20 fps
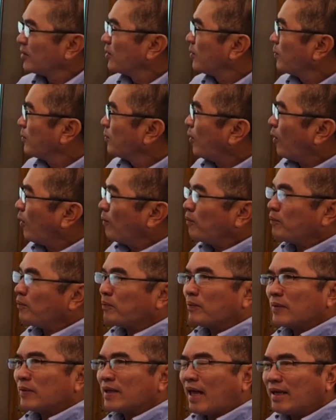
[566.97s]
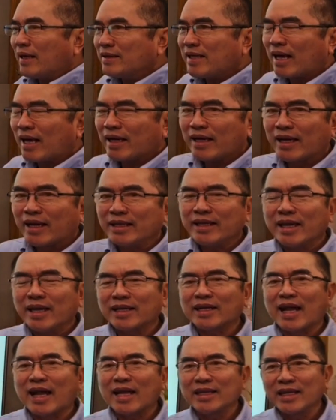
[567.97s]
ผมหลังจากเห็นเหตุ
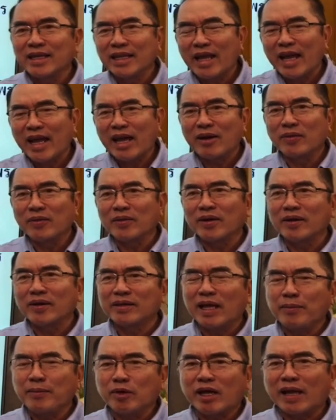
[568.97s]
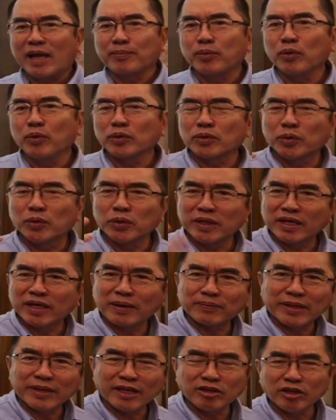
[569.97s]
การณ์นี้แล้ว ได้มีโอกาสพูดคุยกับ
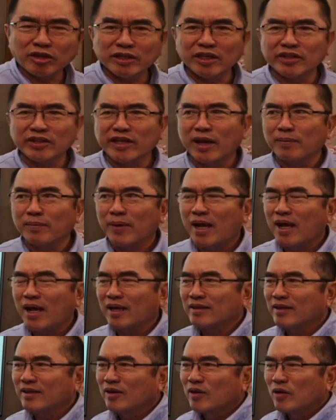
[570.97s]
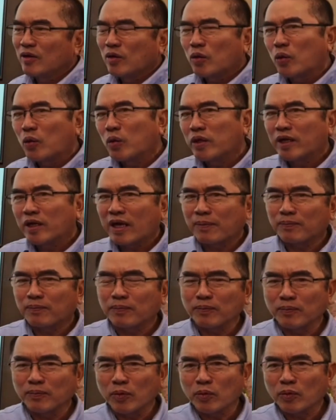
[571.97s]
ท่านดรสามารถคุยกับ
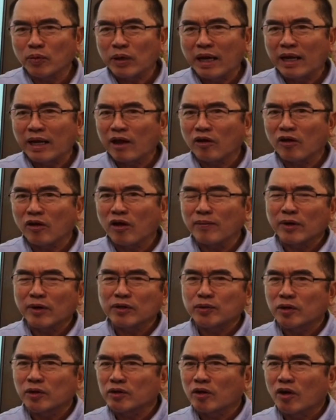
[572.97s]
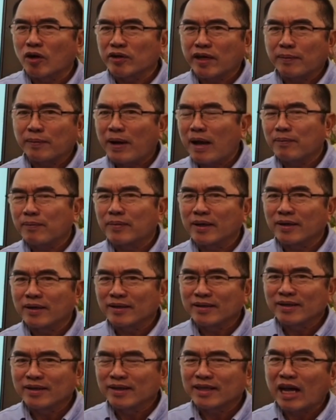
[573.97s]
บุคลากรบางส่วนของสาภาพ
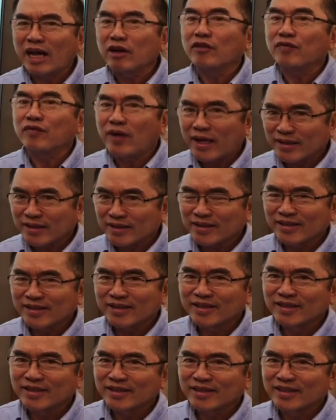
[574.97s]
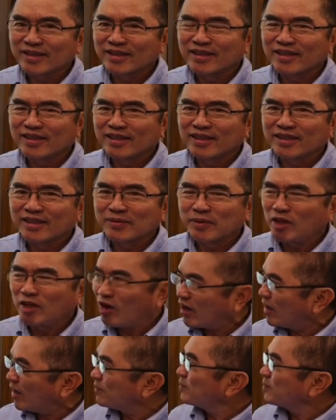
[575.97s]
การรถไฟ พี่น้องครับ